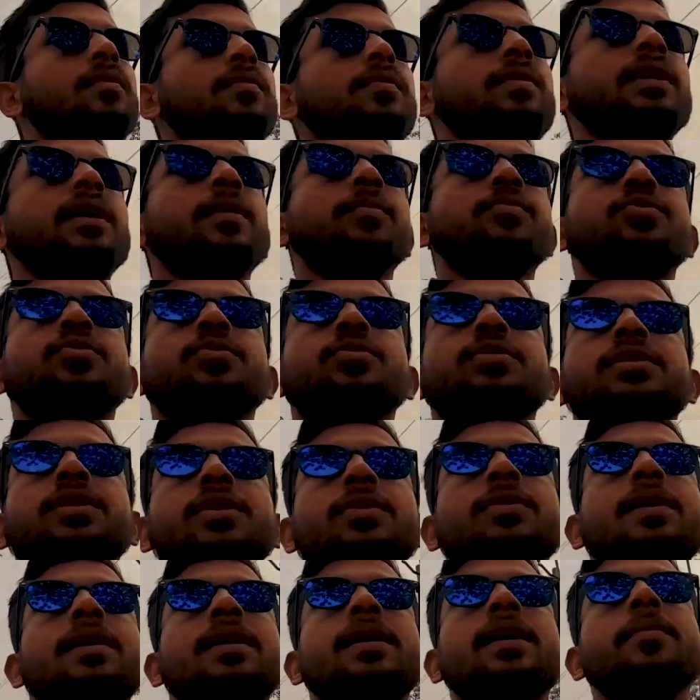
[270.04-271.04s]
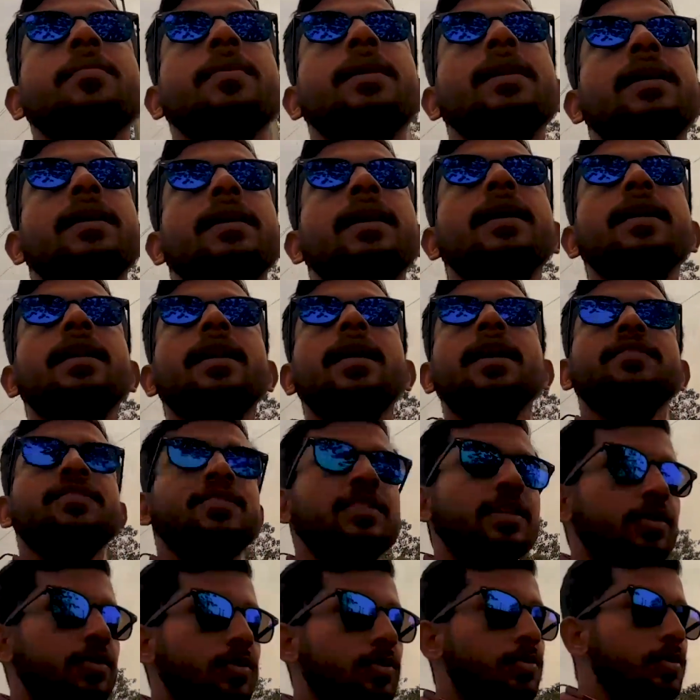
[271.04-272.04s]
फिर आप सोचते हो कि क्या मैंने यही लाइफ
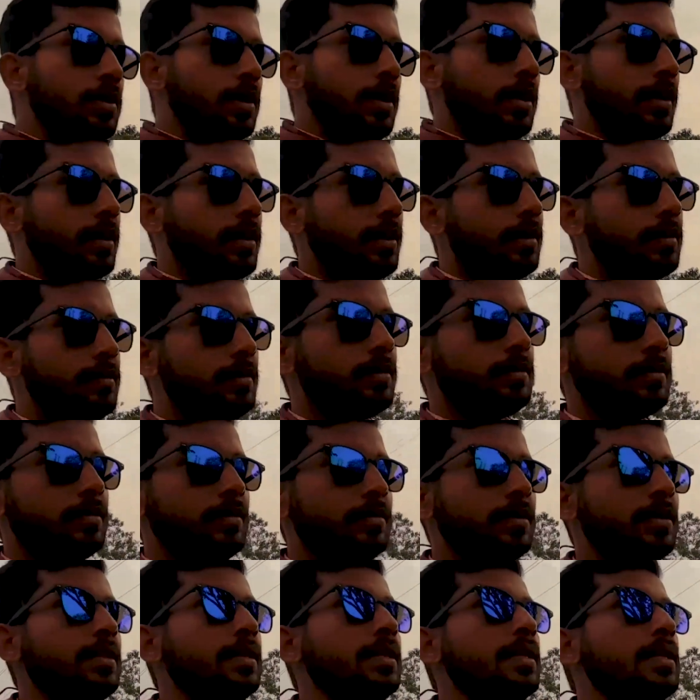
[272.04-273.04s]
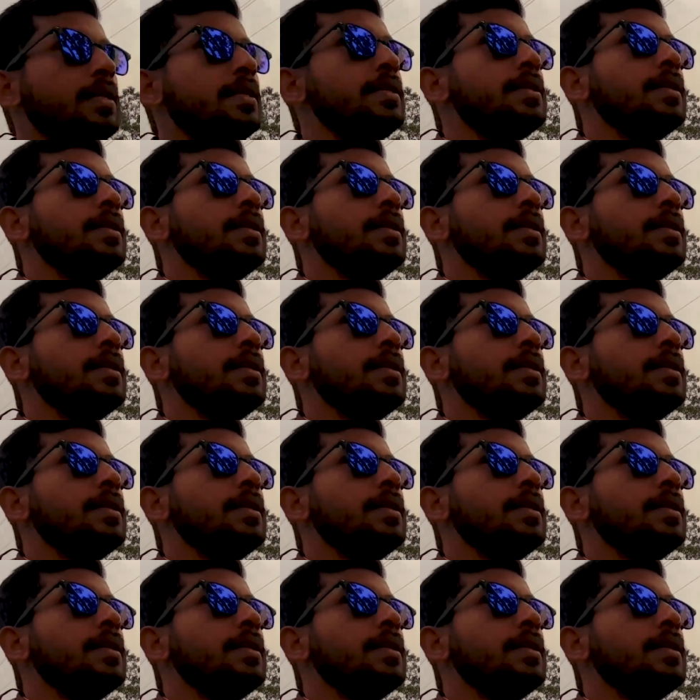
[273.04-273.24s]
स्टाइल चूज़ किया था ज़िंदगी